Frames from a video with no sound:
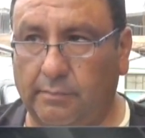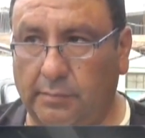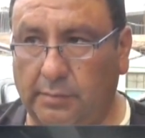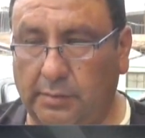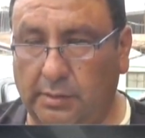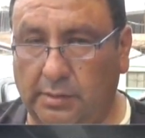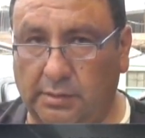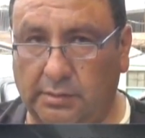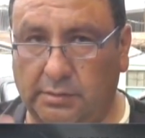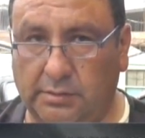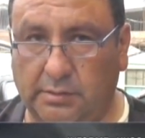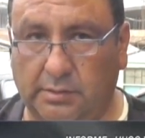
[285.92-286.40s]

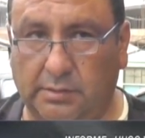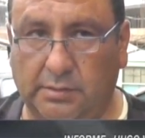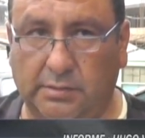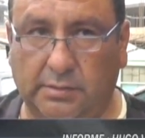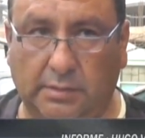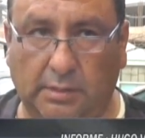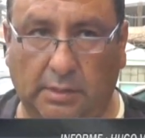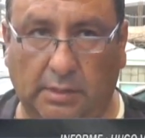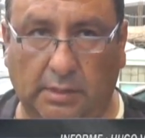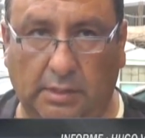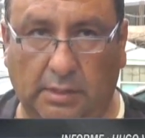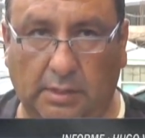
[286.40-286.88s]
Es
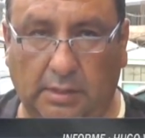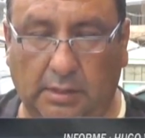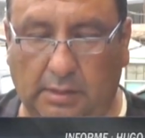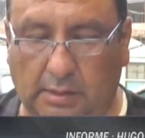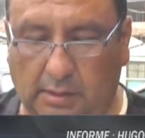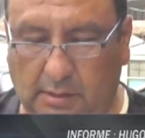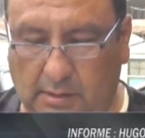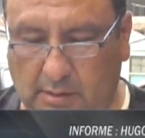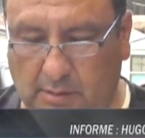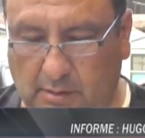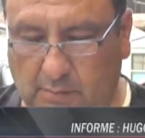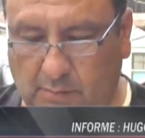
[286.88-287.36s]

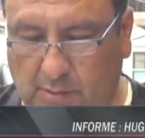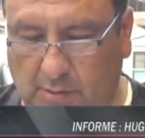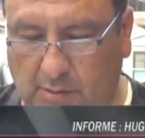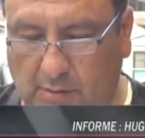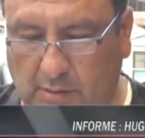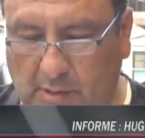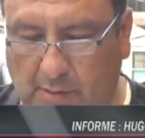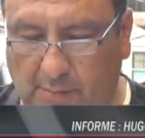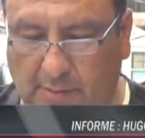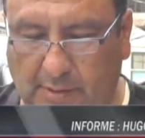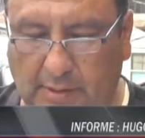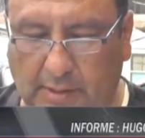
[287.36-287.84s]
este,
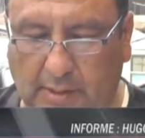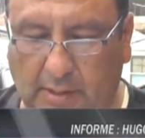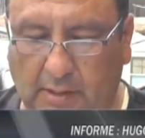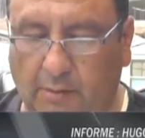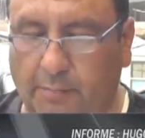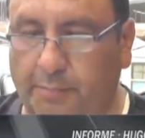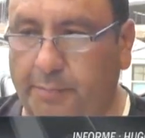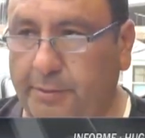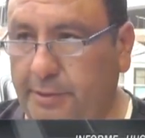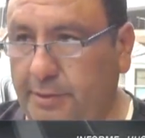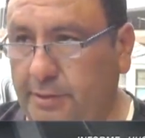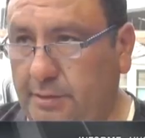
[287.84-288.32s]
bueno, la banda de
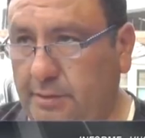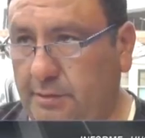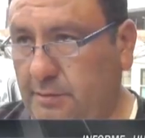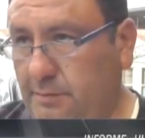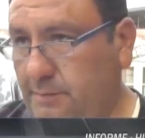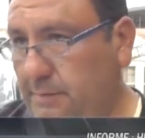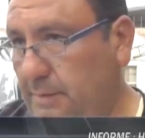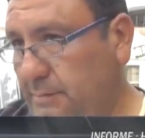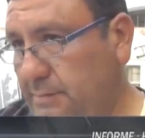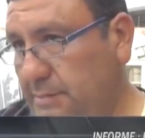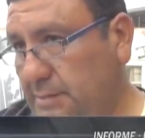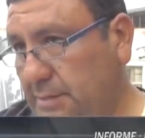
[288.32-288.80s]
los
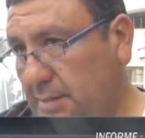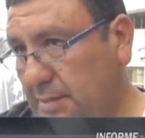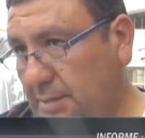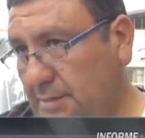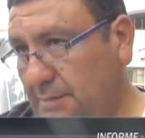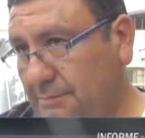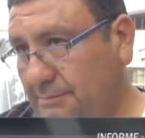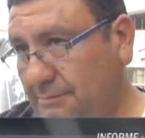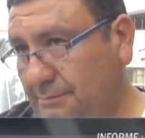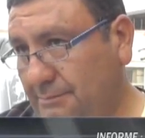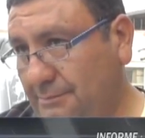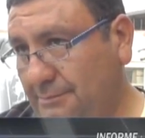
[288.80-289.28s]
pollitos, vamos a ver.
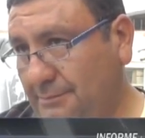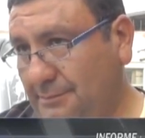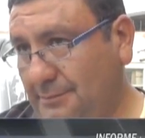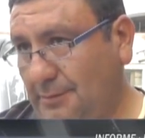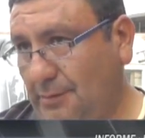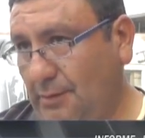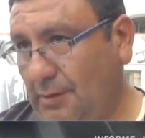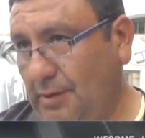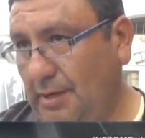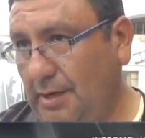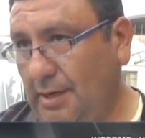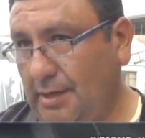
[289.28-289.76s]

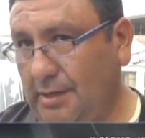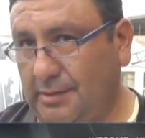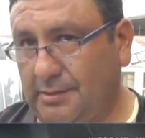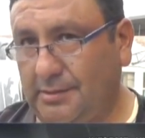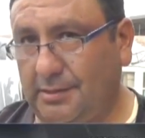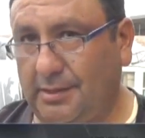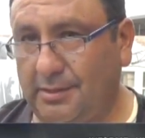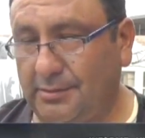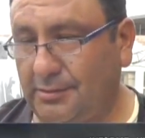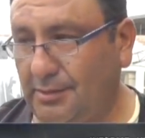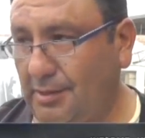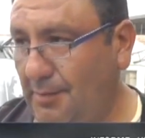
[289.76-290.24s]
Ojalá que
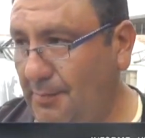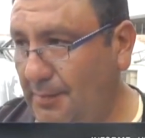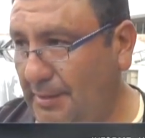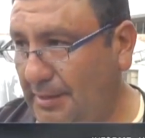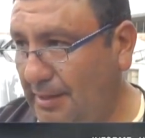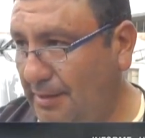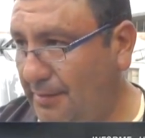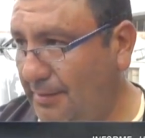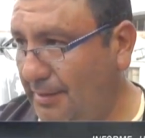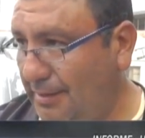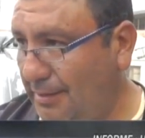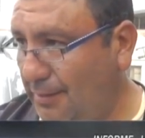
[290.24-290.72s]
sea
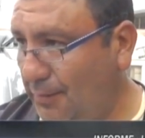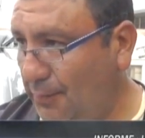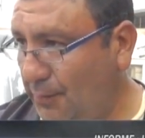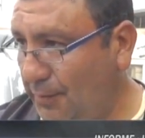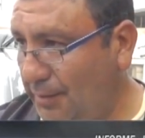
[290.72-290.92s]
solamente la banda de los